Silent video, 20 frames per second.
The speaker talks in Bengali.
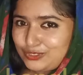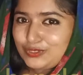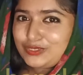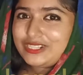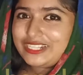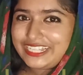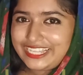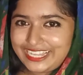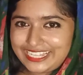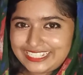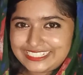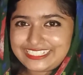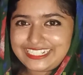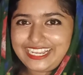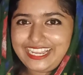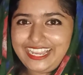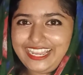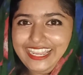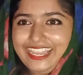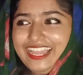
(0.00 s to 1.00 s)
টুধ নিয়ে
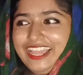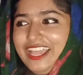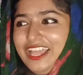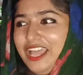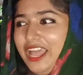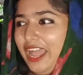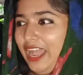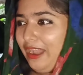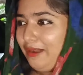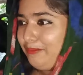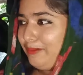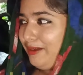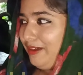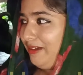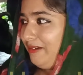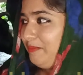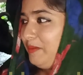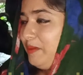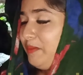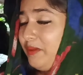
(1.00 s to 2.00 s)
যায় আবার
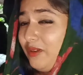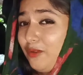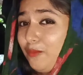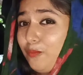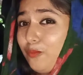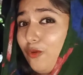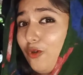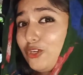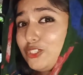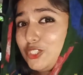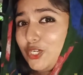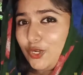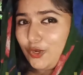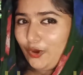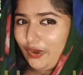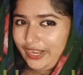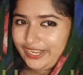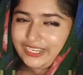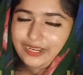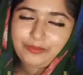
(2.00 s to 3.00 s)
বিভিন্ন প্রশ্ন
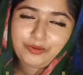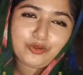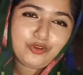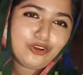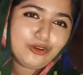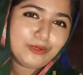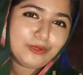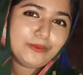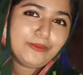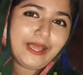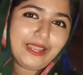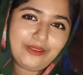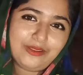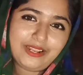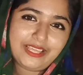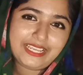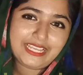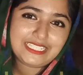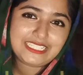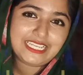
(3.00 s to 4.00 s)
করে এটা আমার খুবই ভালো
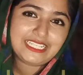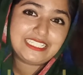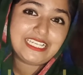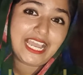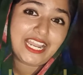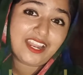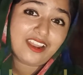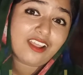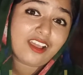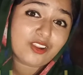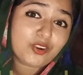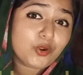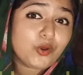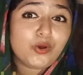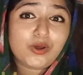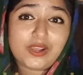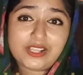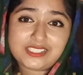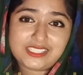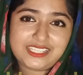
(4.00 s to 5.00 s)
লাগে যে জানার আগ্রহ
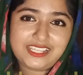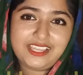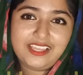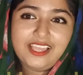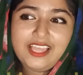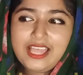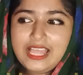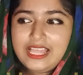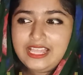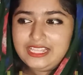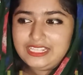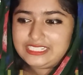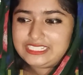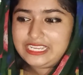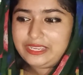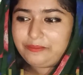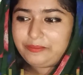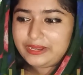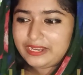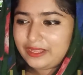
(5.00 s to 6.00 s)
আছে
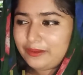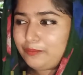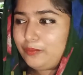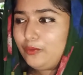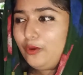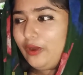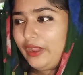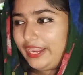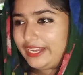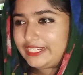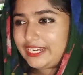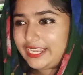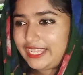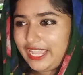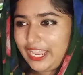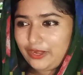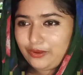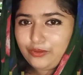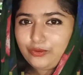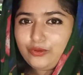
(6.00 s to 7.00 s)
যে মিনাপো এটা
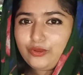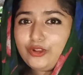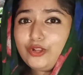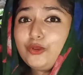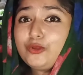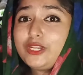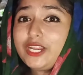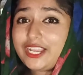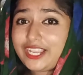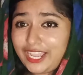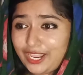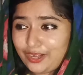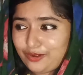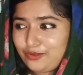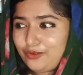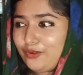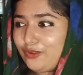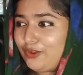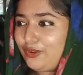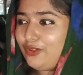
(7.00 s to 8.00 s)
কেন হলো ওইটা কেন
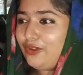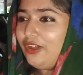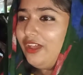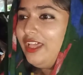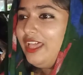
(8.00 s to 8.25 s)
হলো